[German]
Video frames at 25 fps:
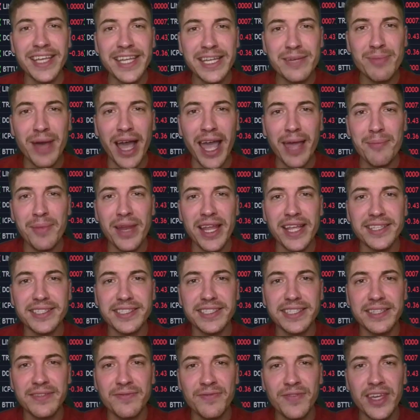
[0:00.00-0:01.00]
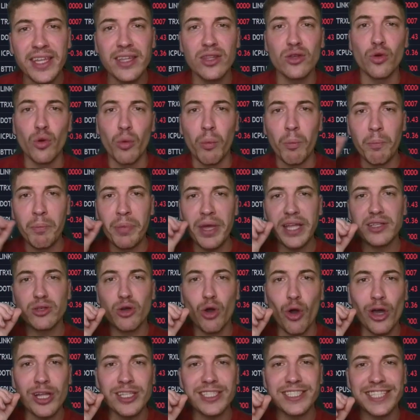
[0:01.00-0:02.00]
in meinem letzten Video,
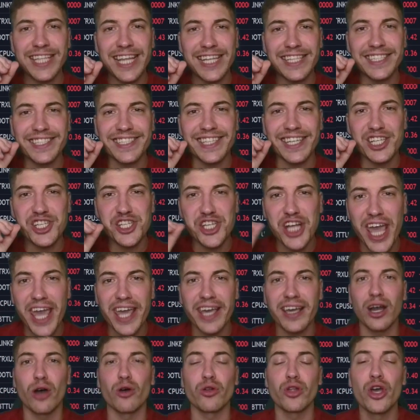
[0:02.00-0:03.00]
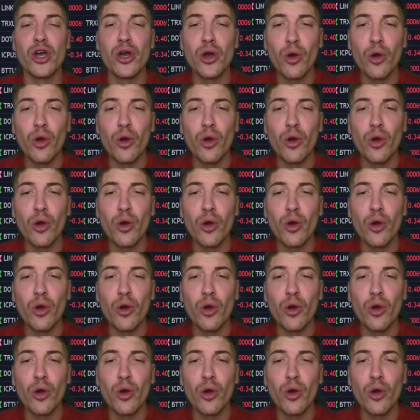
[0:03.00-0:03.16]
Bitcoins letzter Shakeout.